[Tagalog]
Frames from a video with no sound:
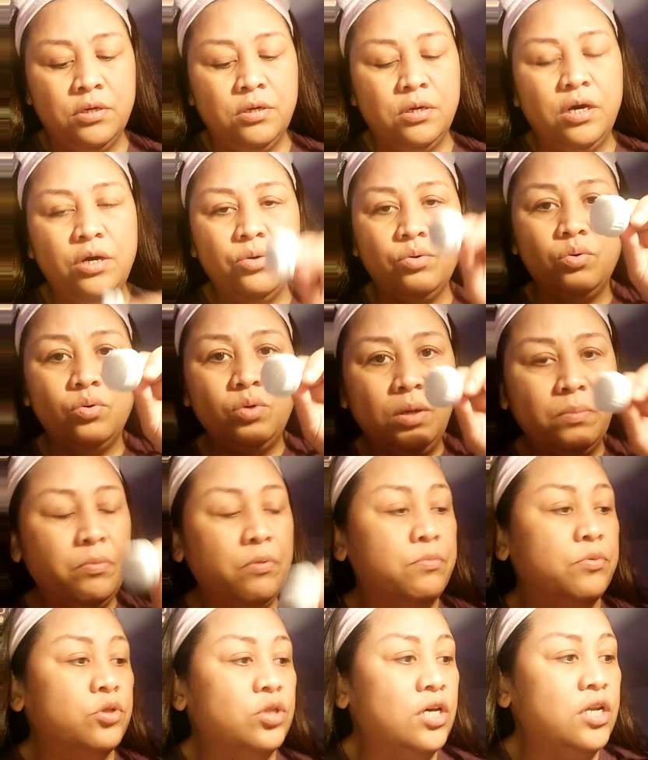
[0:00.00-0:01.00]
Ayoko nang
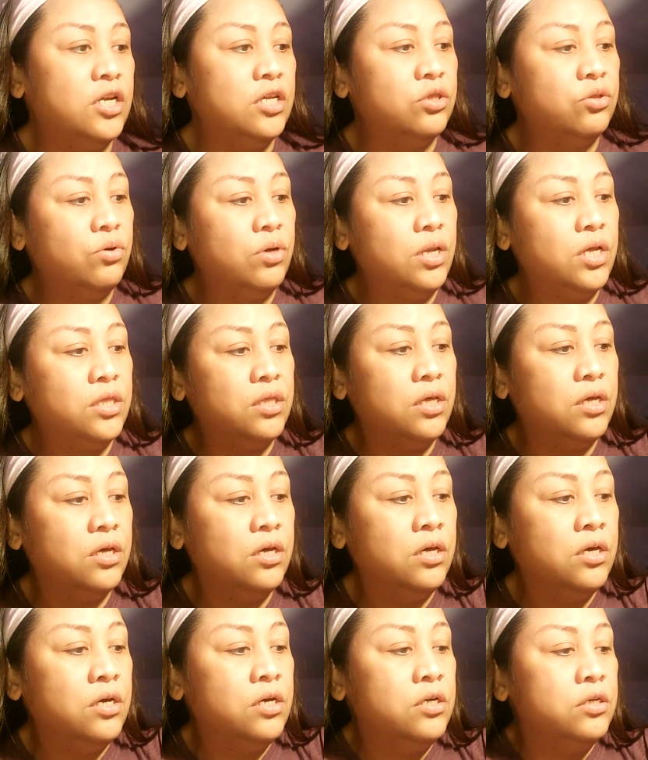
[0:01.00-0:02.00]
pumunta ng toilet.
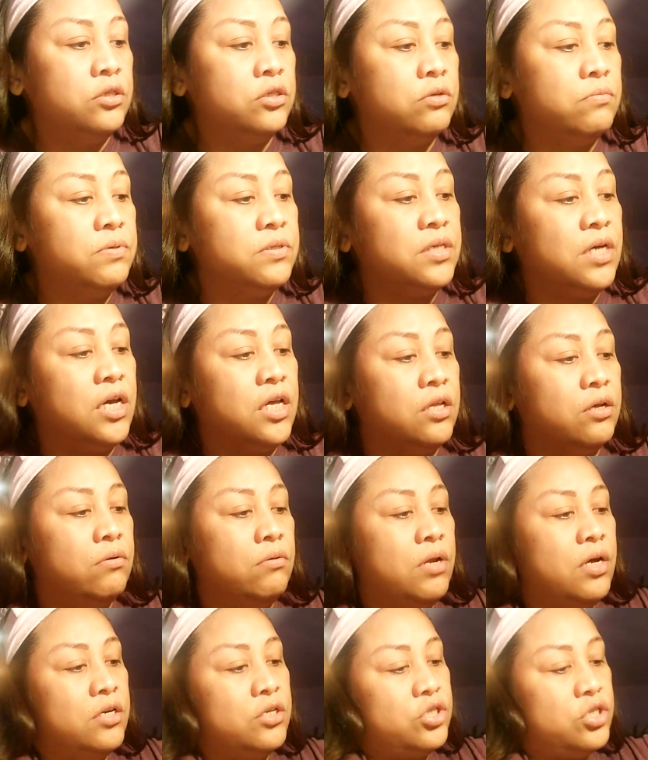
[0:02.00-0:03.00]
So basain
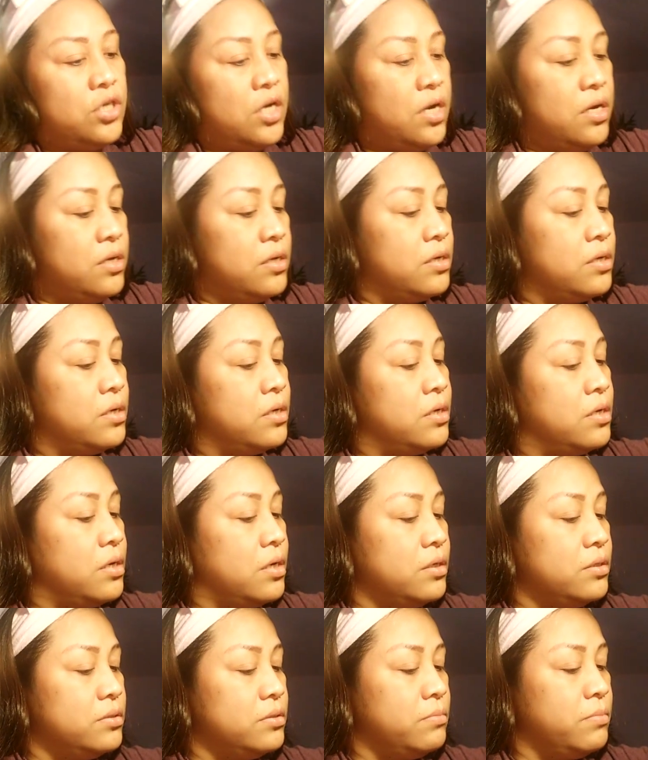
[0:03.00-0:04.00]
ko lang siya.
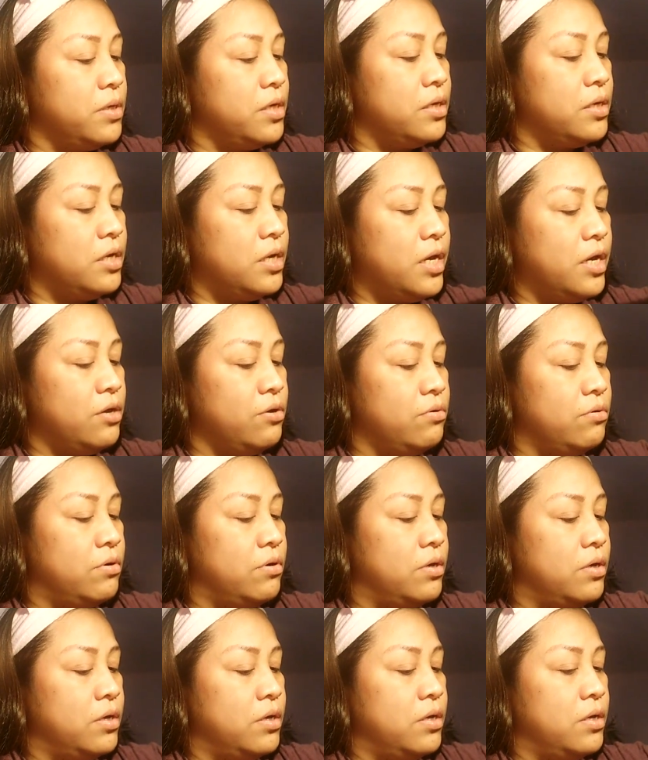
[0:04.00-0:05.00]
Sabi so, yan, ang layo.
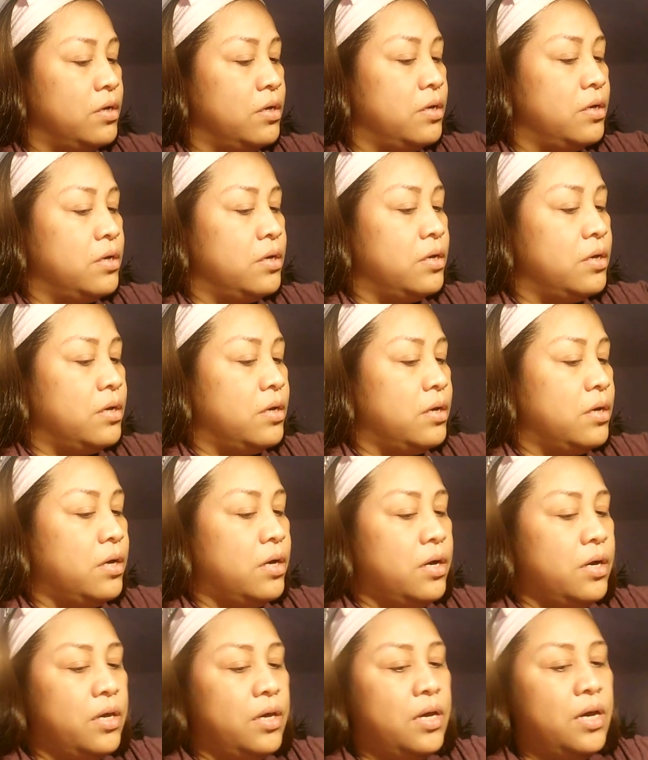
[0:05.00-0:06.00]

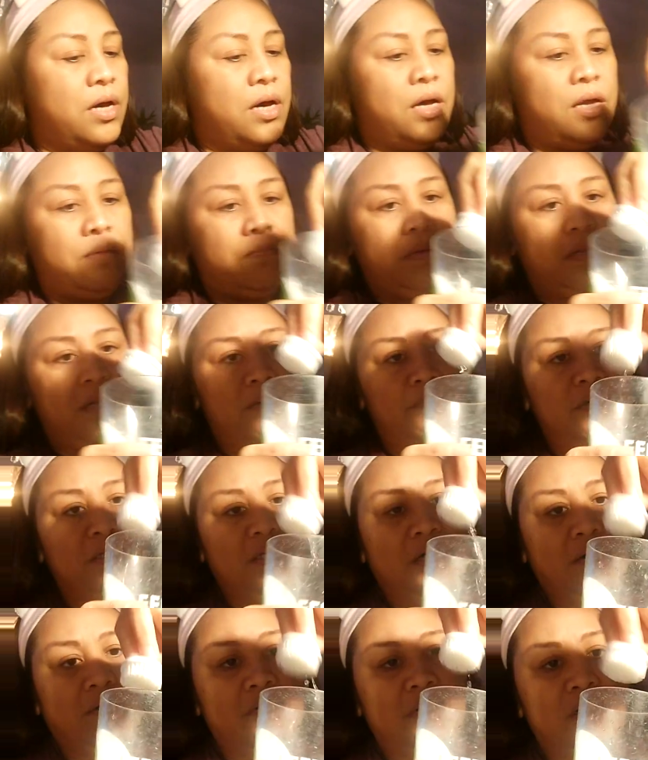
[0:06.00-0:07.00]
Ayan,
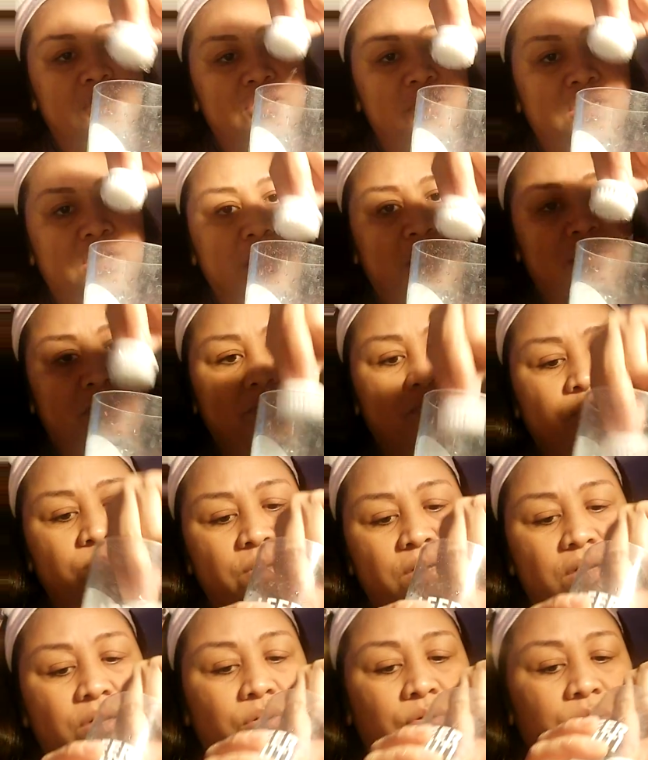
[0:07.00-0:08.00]
binabasa ko lang siya ng
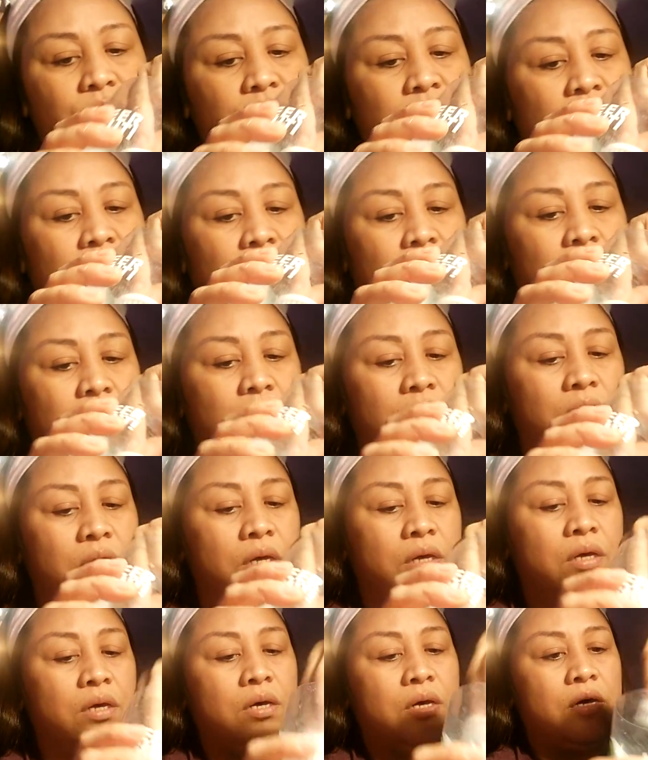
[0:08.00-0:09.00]
tubig konti
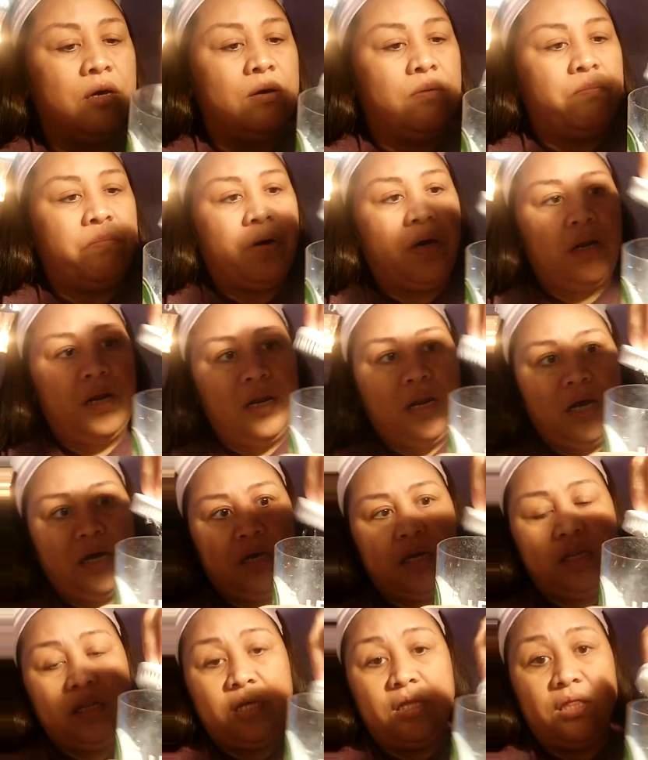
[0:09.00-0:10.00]
para
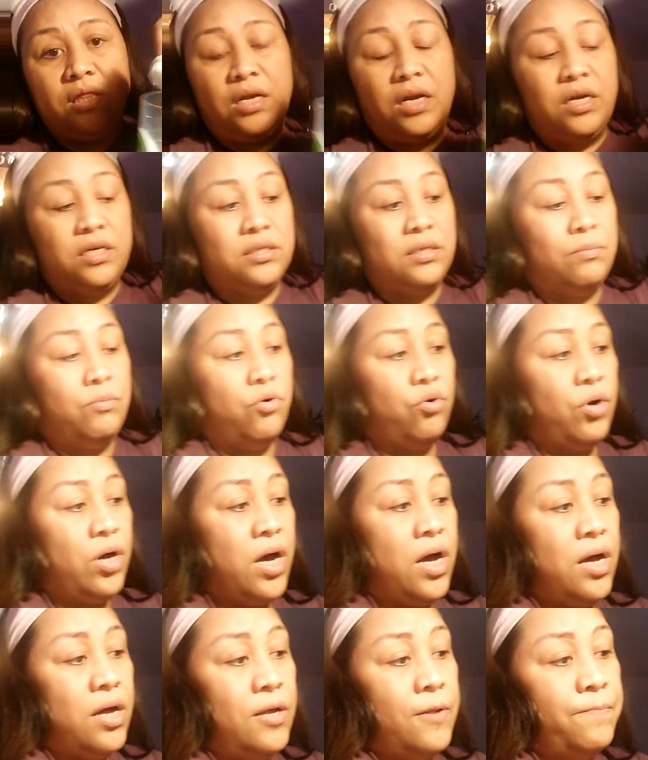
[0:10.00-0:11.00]
lang hindi dry sa
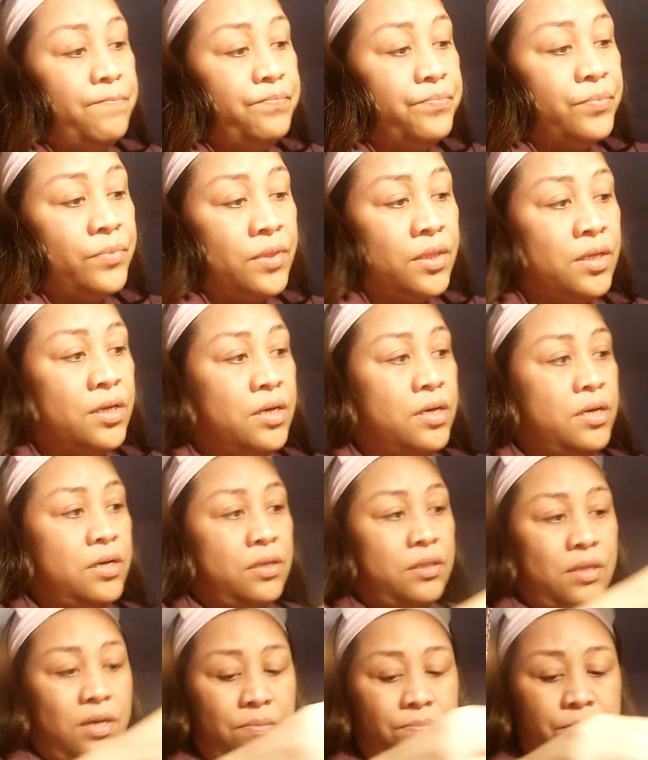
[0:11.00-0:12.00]
mukha.
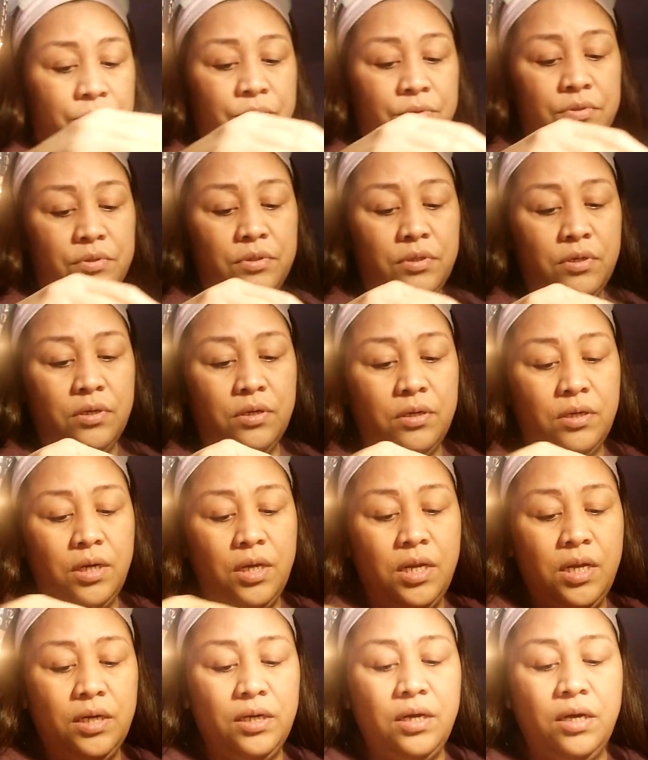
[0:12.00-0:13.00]
Tapos,
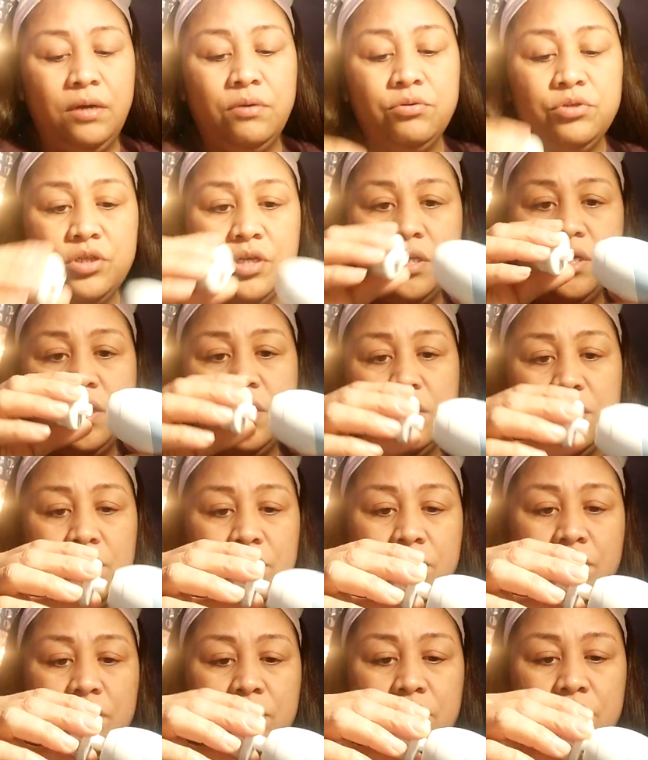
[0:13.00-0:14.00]
ilagay ko siya
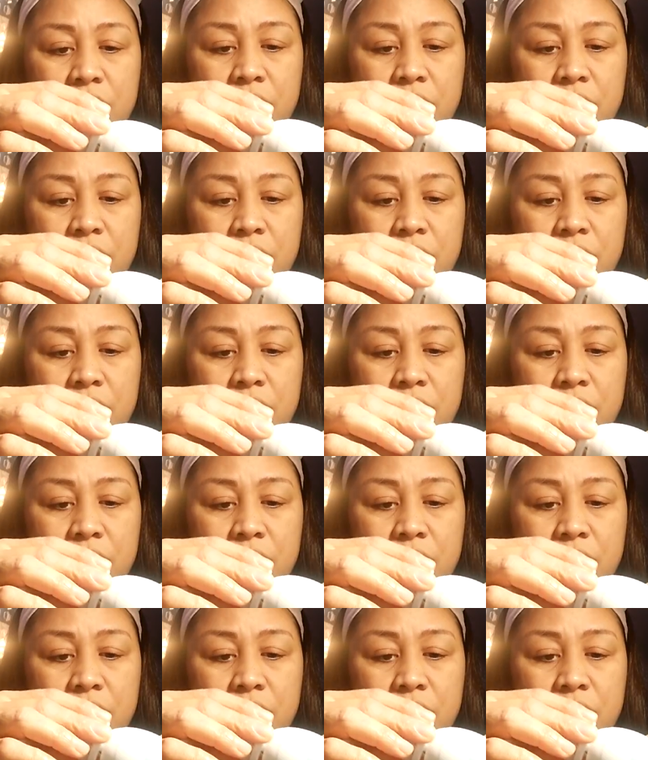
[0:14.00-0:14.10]
dito.